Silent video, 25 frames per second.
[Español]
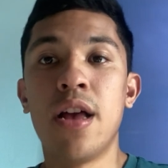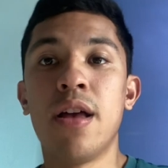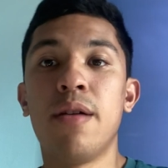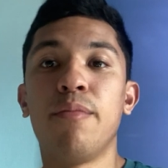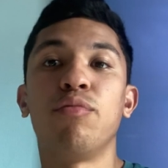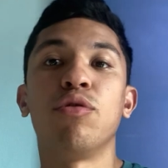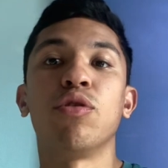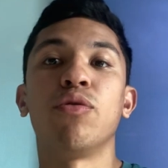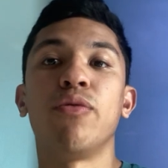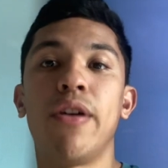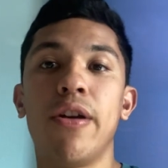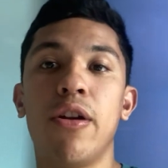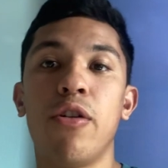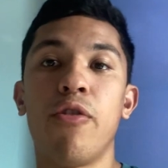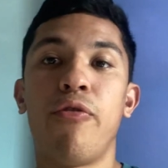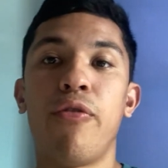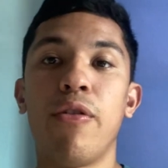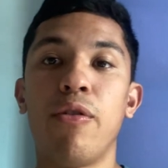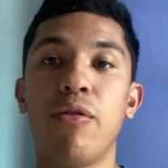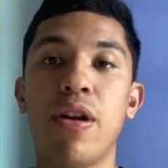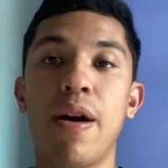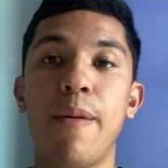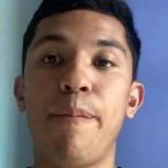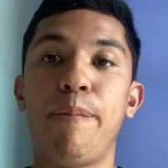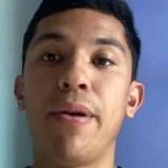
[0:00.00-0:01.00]
Pues bueno, fue
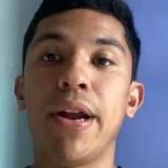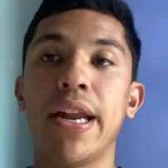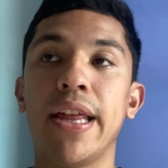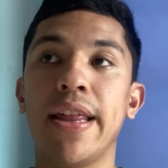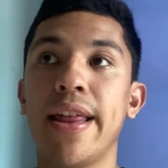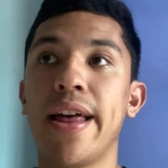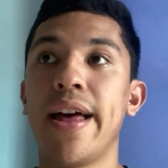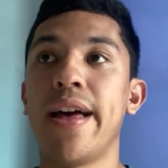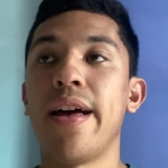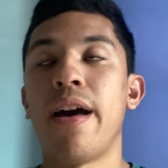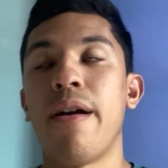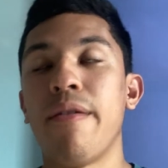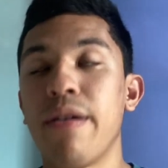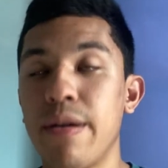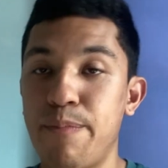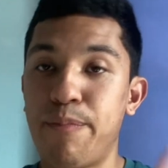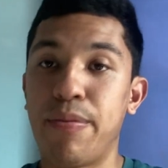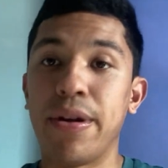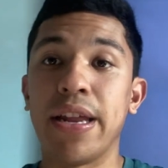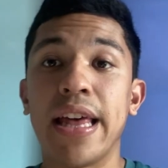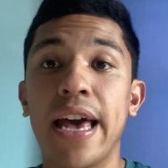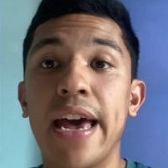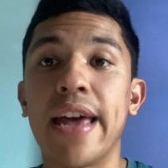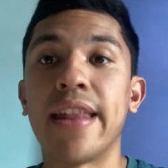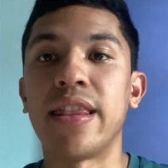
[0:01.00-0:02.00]
una pérdida, a ver,
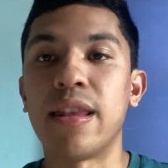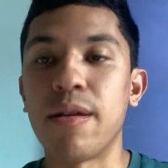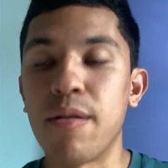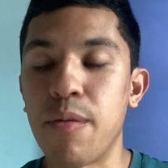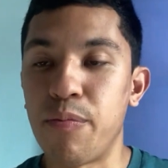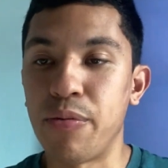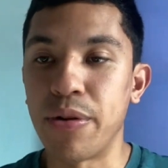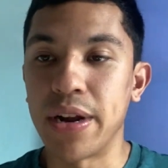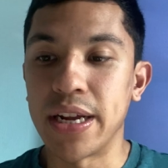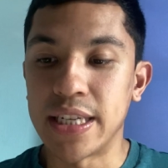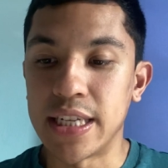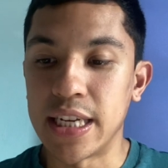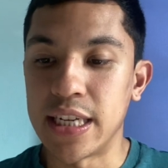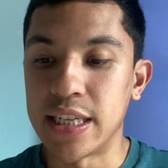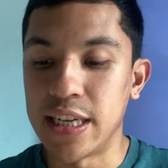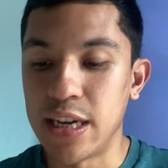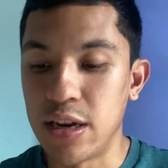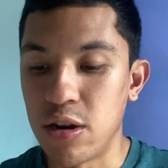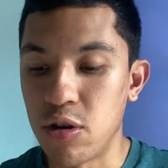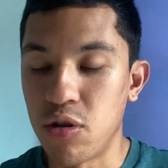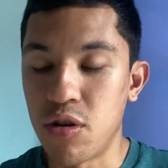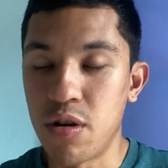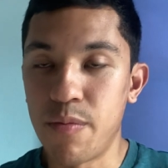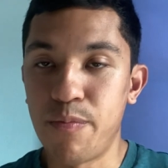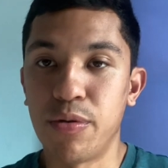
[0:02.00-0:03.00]
pérdida de tiempo por así
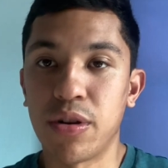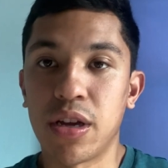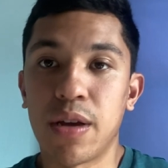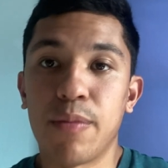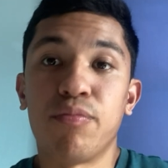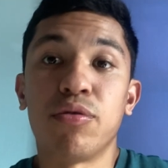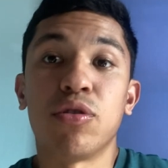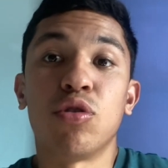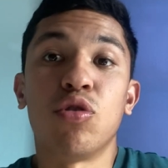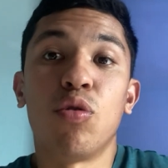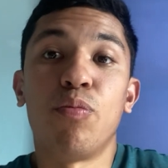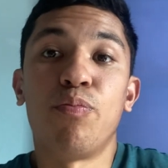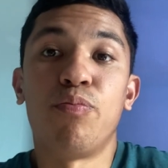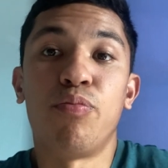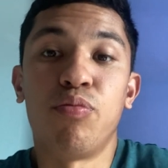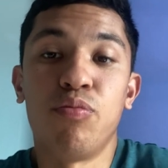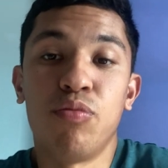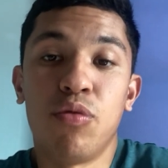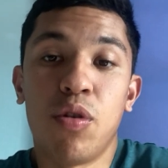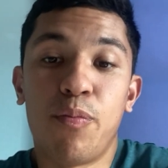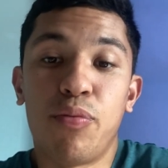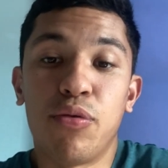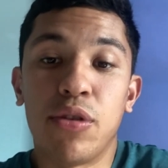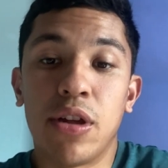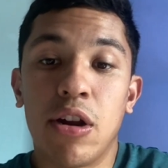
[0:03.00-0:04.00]
decirlo, ¿no? Porque pues no,
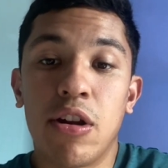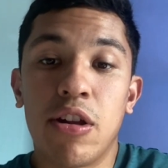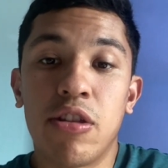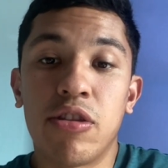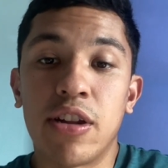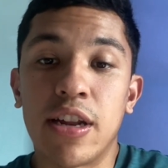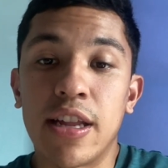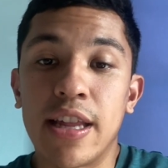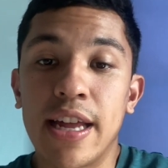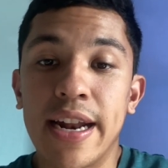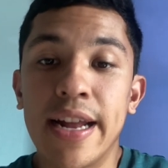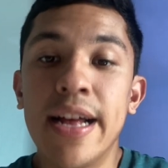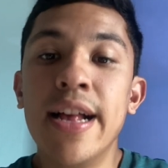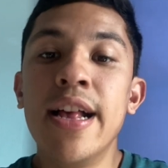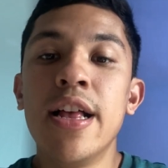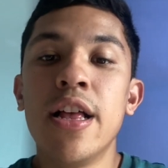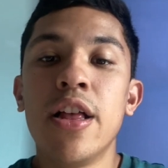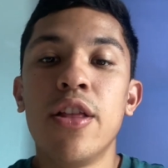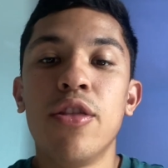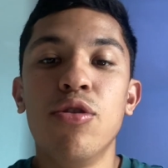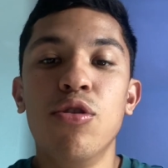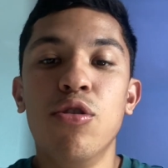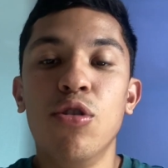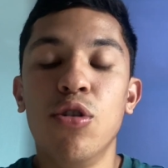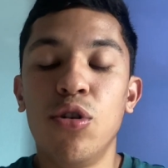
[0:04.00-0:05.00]
no pudieron entrenar
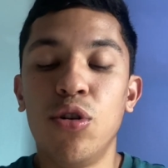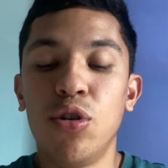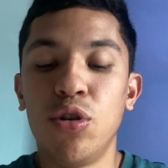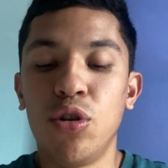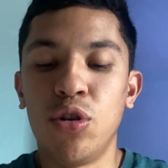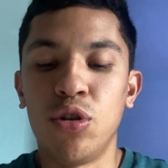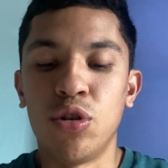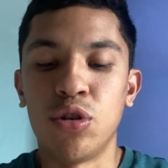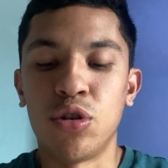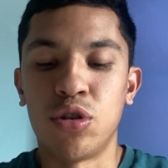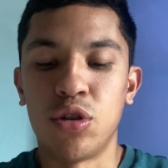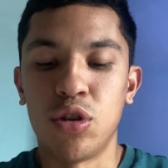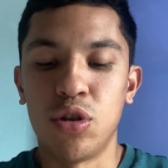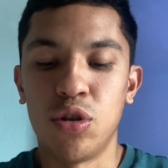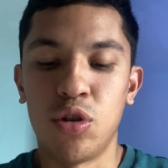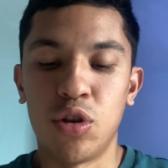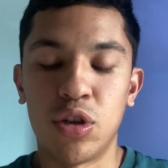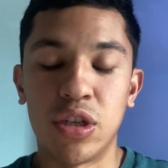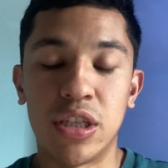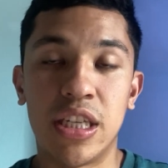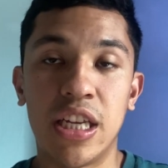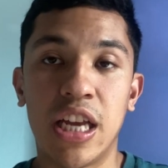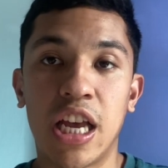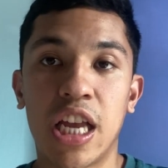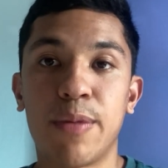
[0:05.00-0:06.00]
dos, dos
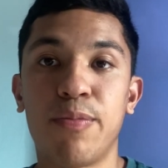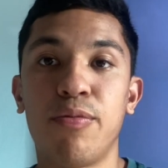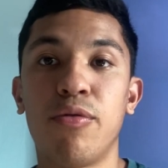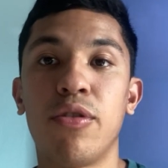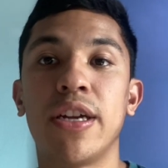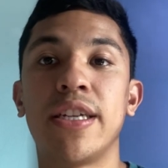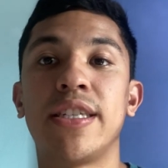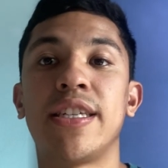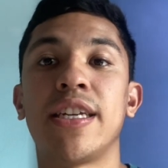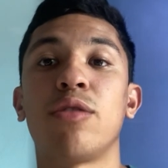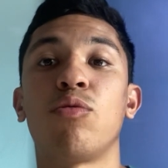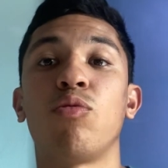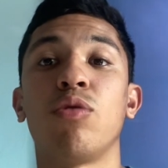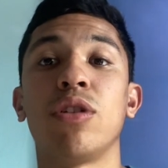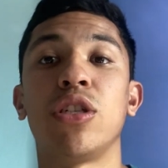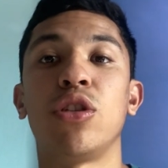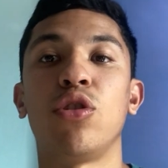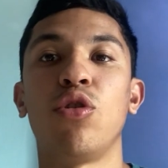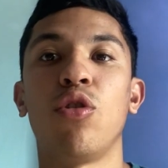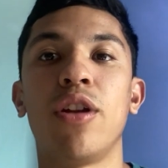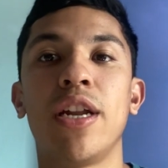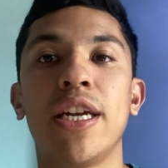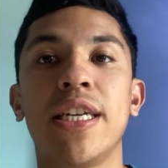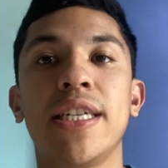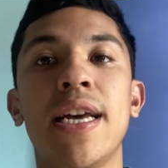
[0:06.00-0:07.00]
días por estas
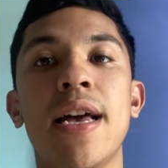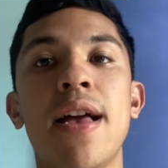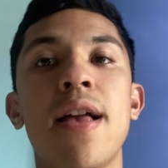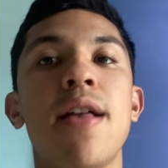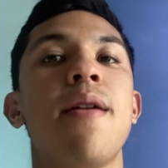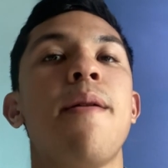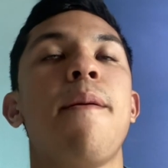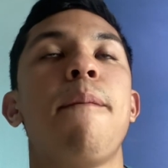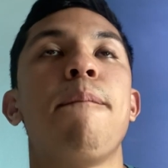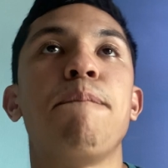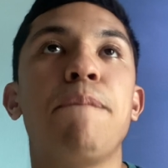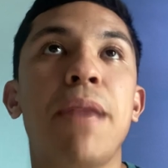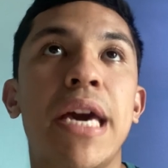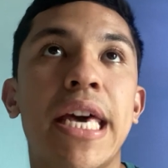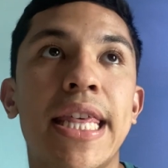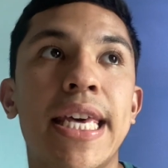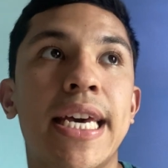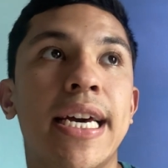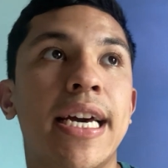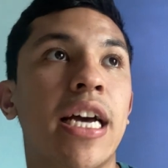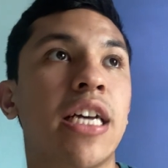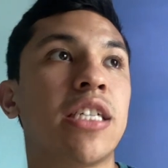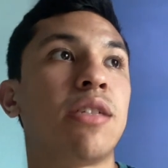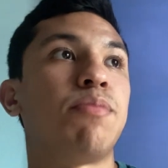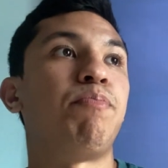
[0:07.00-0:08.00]
cuestiones médicas.